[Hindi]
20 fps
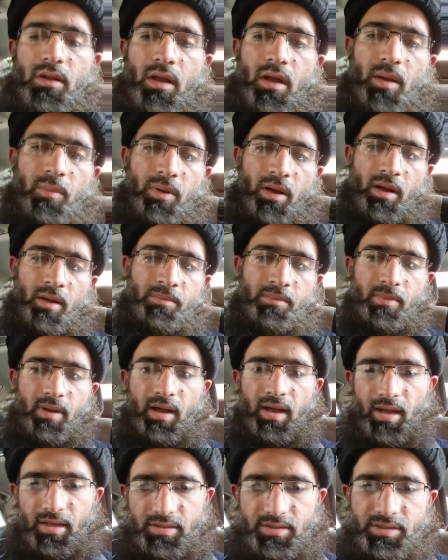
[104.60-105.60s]
अब हम
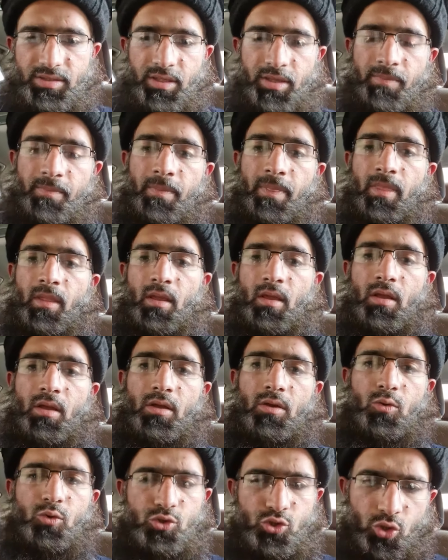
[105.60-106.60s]
आज से
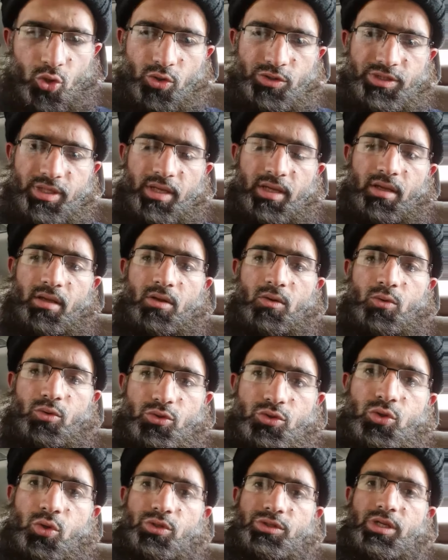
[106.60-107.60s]
कुछ हो जाए
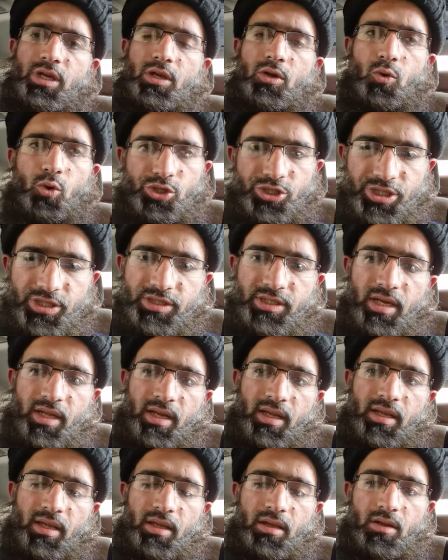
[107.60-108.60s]
कुछ हो जाए कोशिश
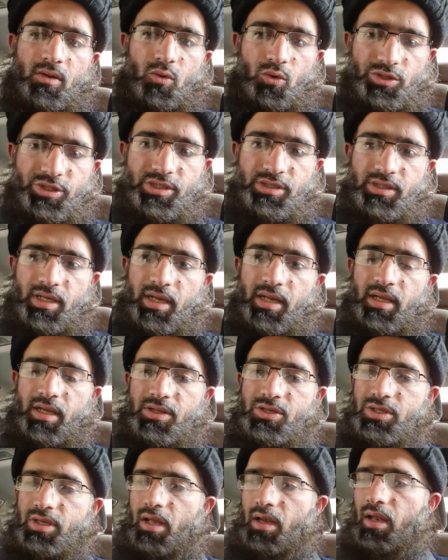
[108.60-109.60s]
करेंगे कोशिश करेंगे
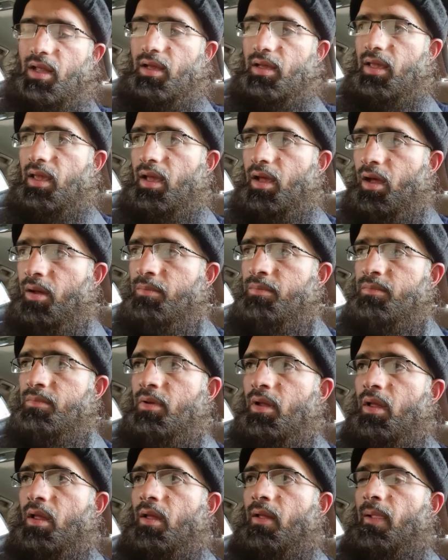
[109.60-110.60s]
इन कि हम
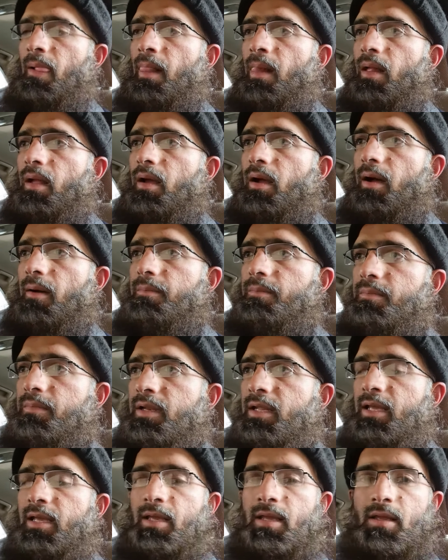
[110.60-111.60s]

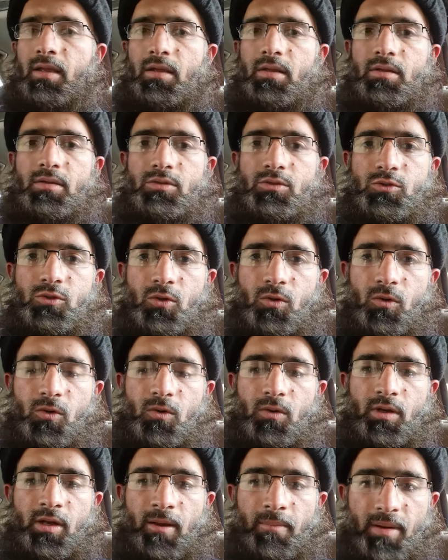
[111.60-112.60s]
अपनी
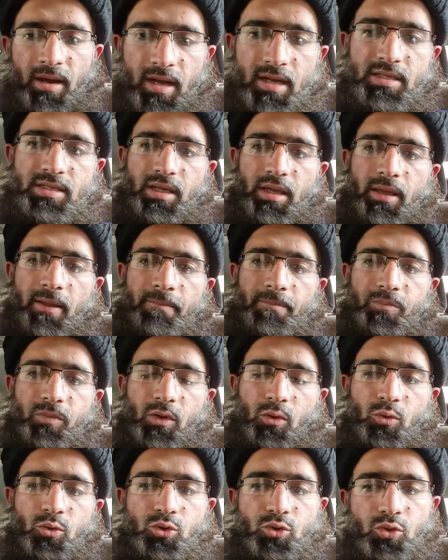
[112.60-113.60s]
जो नमाज है
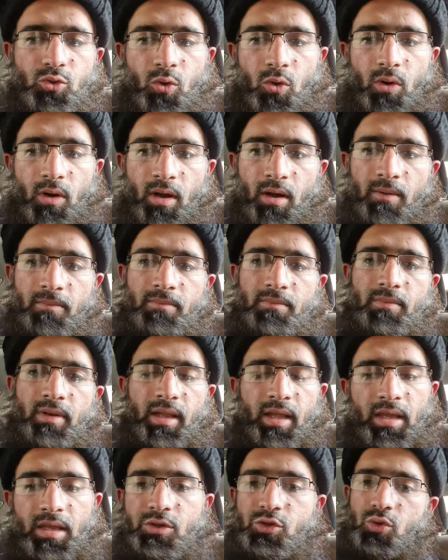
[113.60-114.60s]
उसको हम
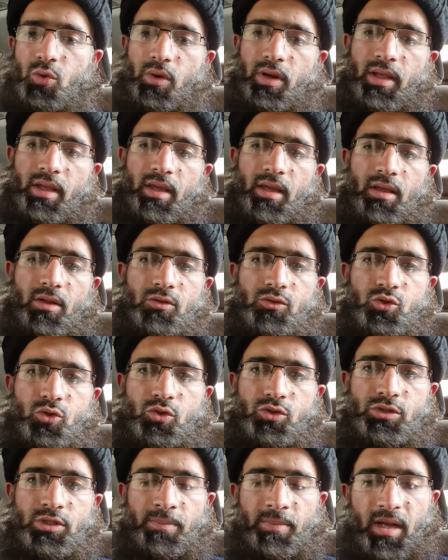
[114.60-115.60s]
नहीं छोड़ेंगे जो
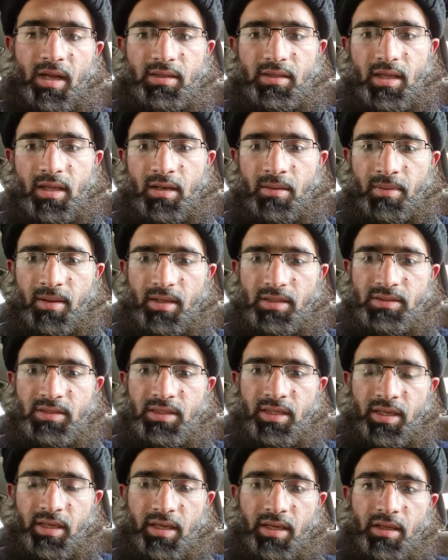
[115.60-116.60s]
जमात के
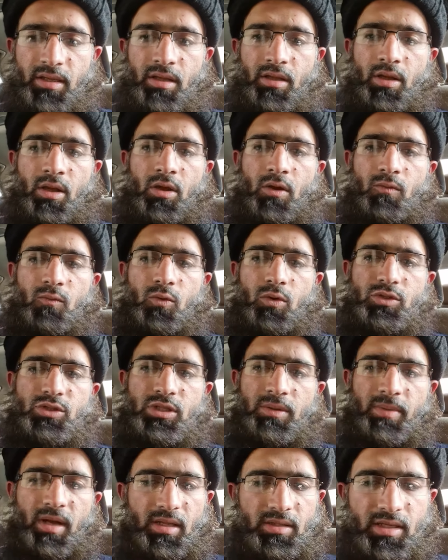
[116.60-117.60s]
नमाजी हैं वो
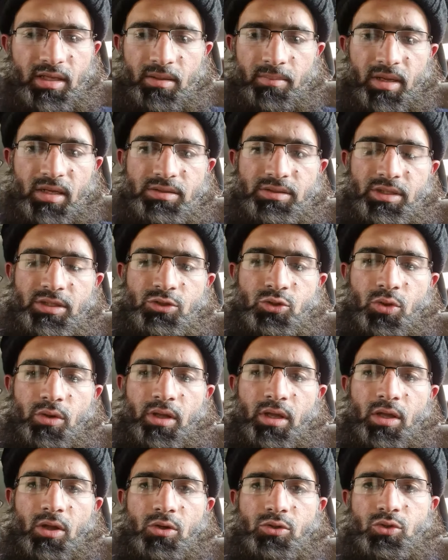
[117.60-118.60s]
जमात की नमाज़ नहीं
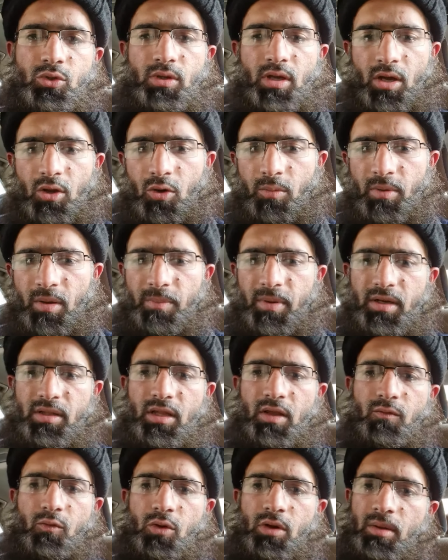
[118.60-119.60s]
छोड़ेंगे और जो घरों में पढ़ते
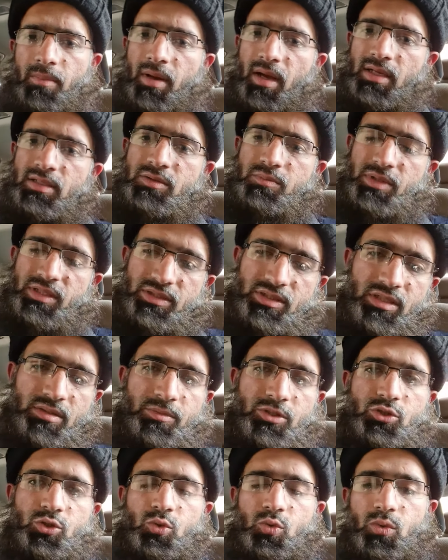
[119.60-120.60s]
हैं वो नमाज़ मस्जिद
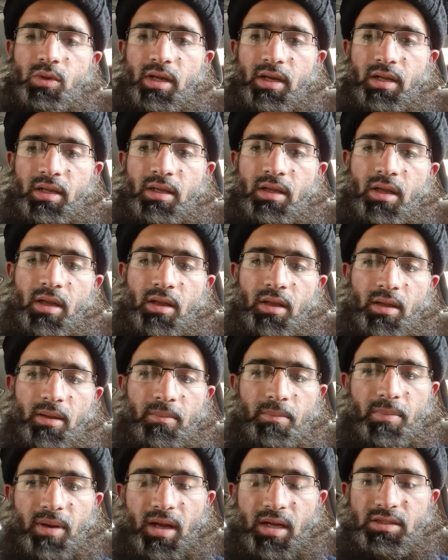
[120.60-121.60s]
में शुरू करें
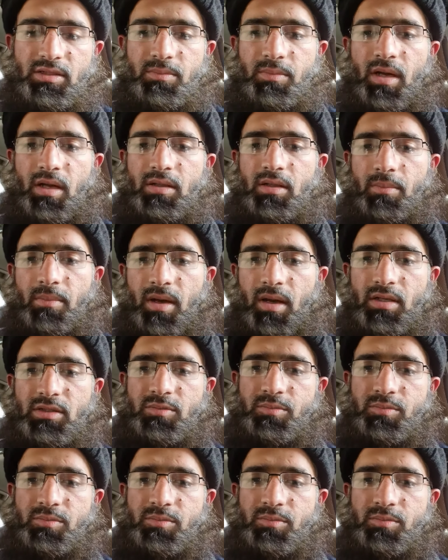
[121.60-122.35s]
बाजमात नमाज